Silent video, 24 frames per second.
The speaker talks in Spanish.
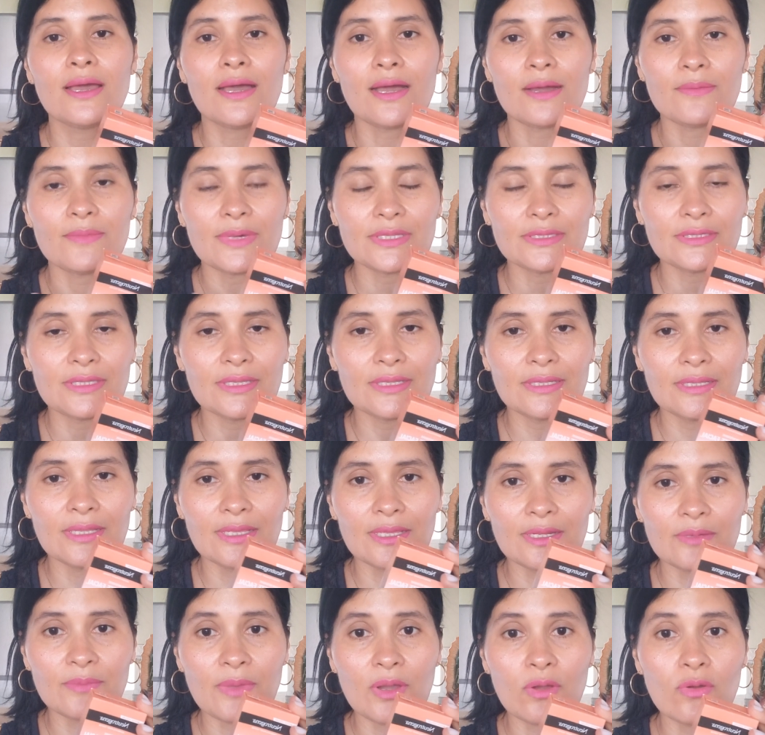a
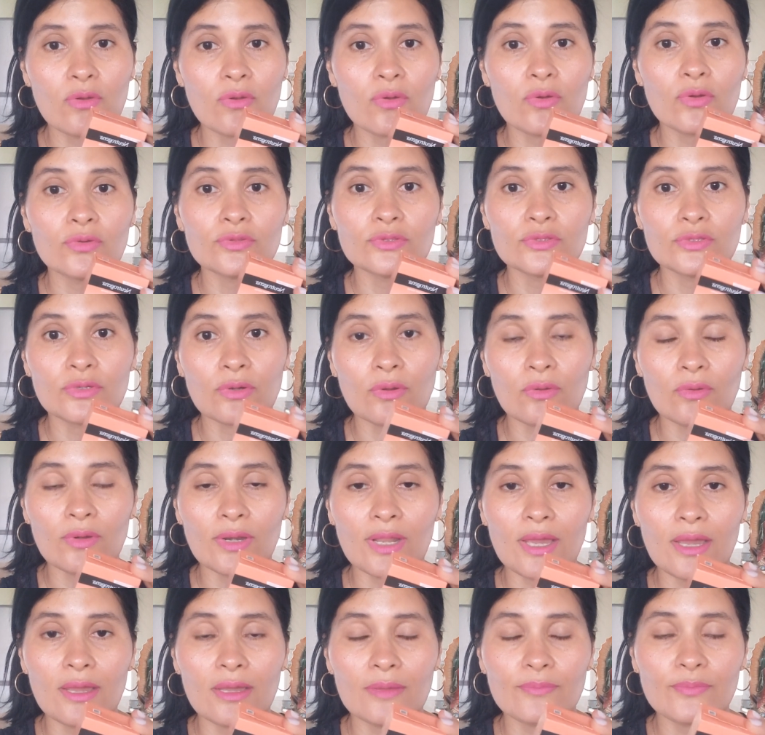mantener bajo control
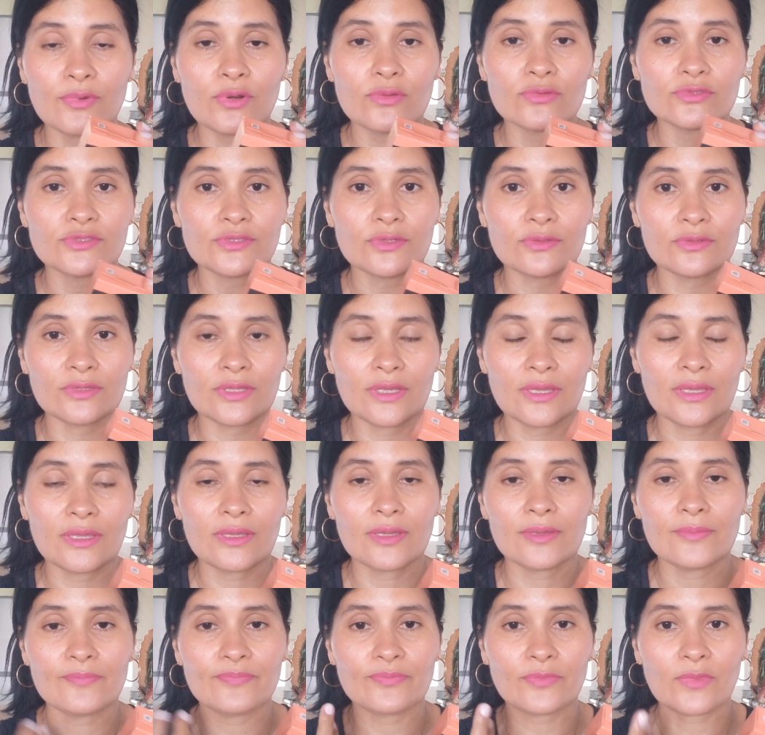la producción
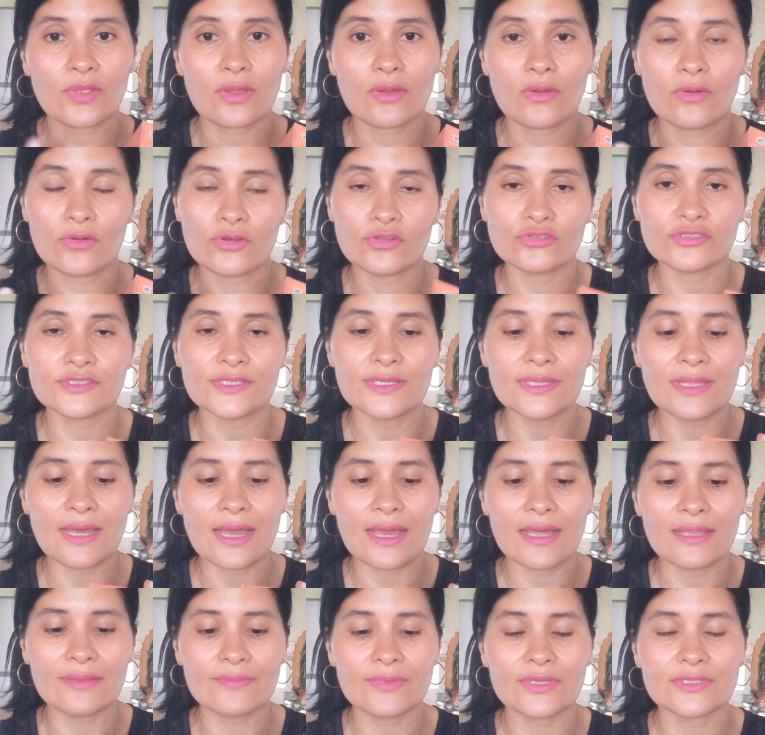de
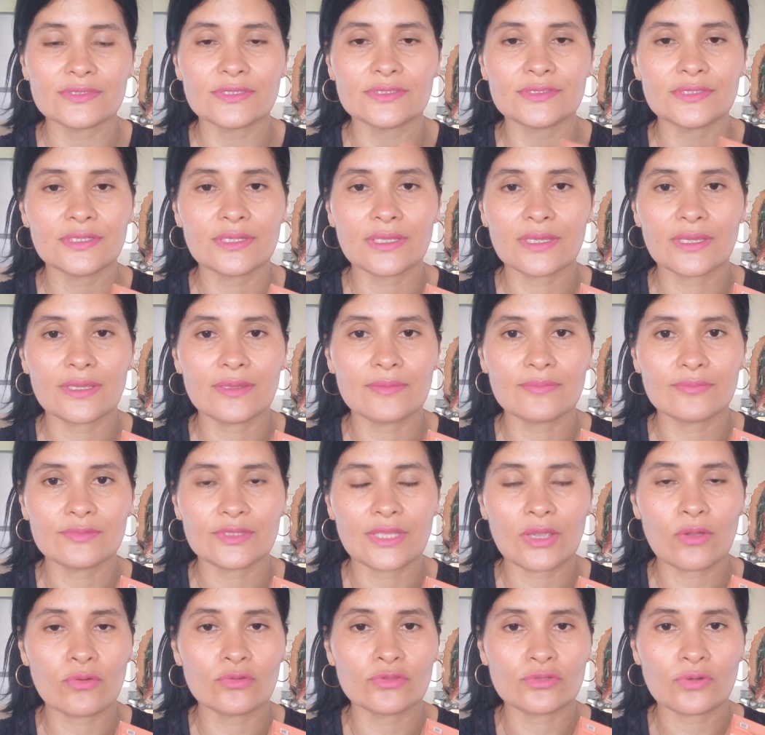oleosidad, es decir, que
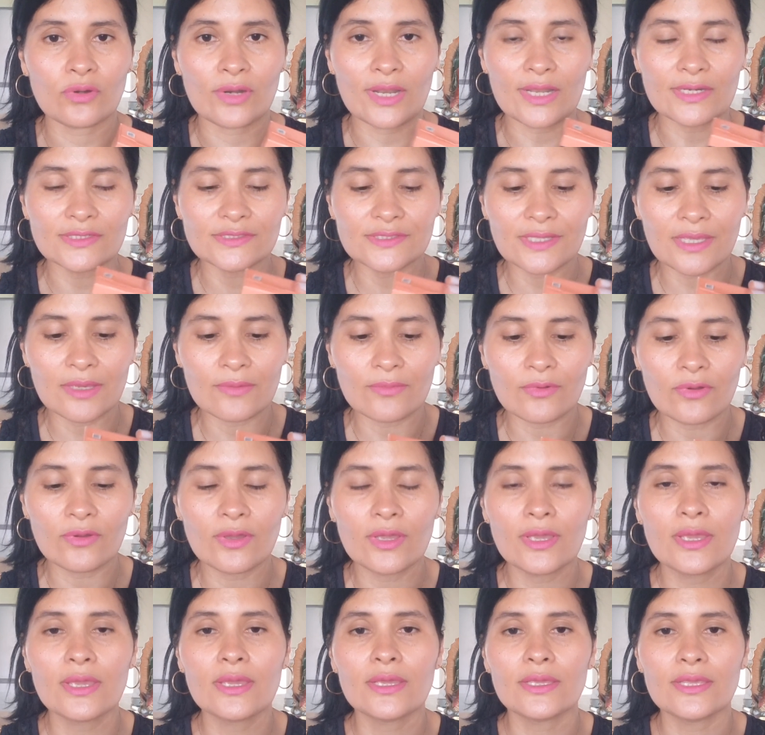te controla el sebo
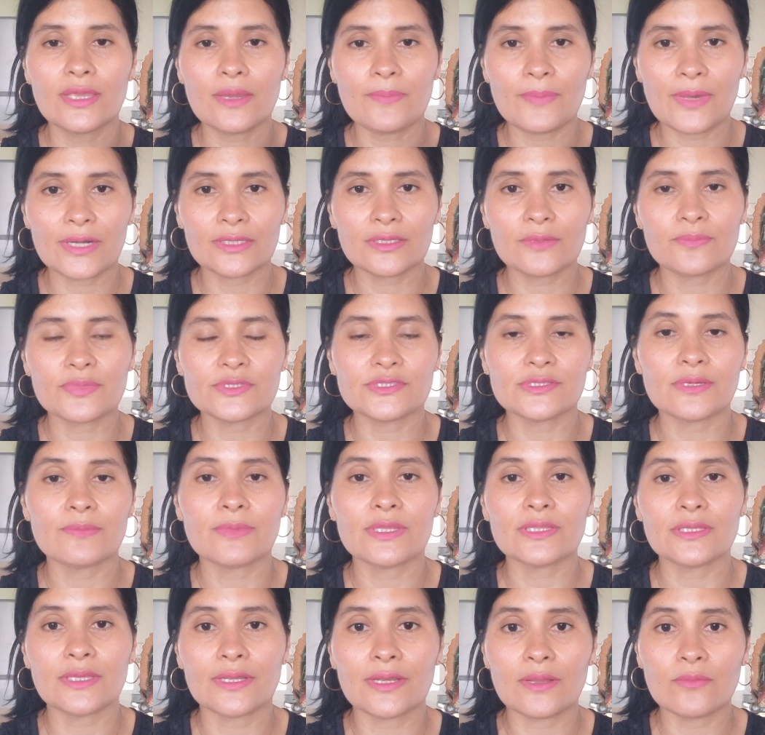y aparte pues se
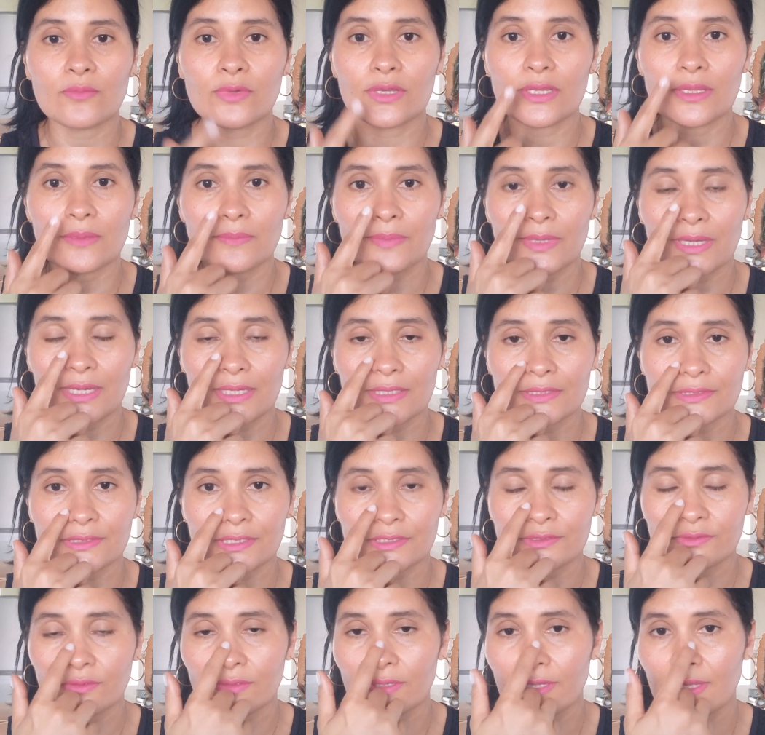mantiene muy limpia
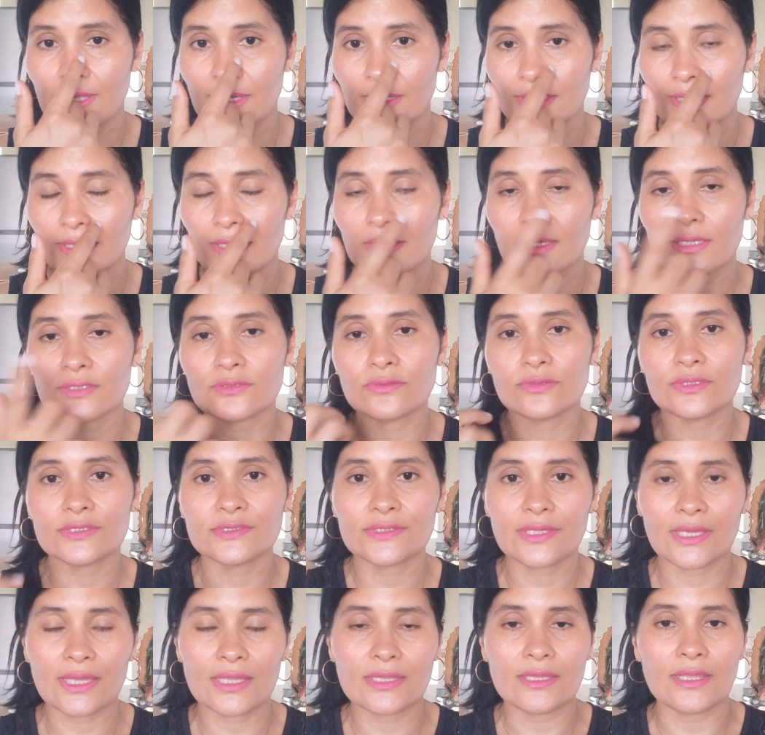esta zona de aquí que es donde
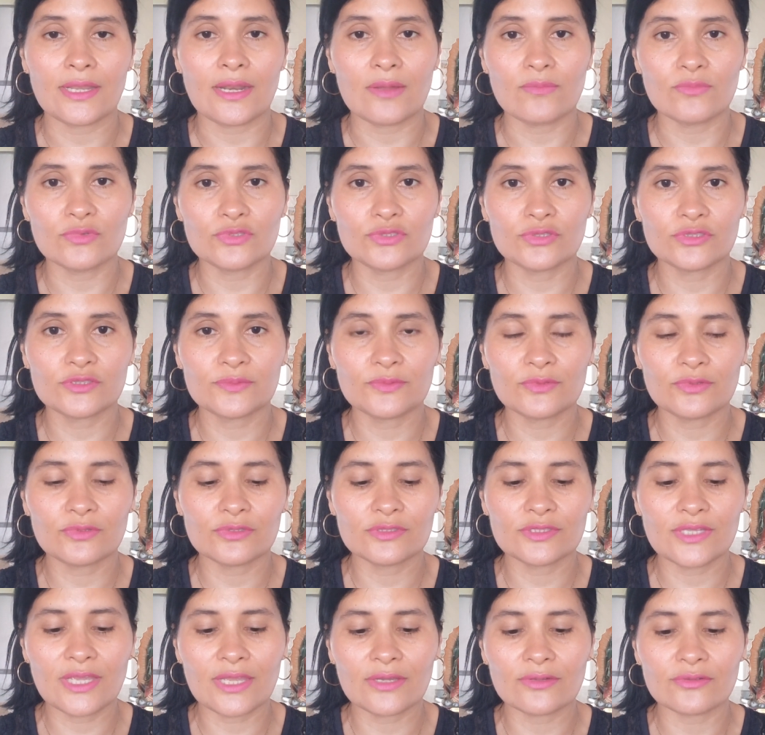se generan muchos
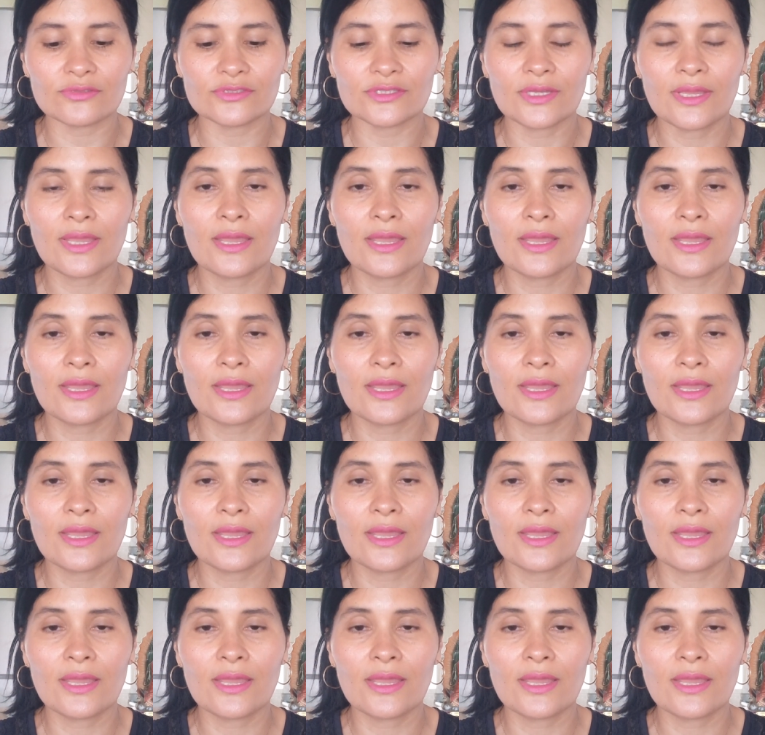puntos negros.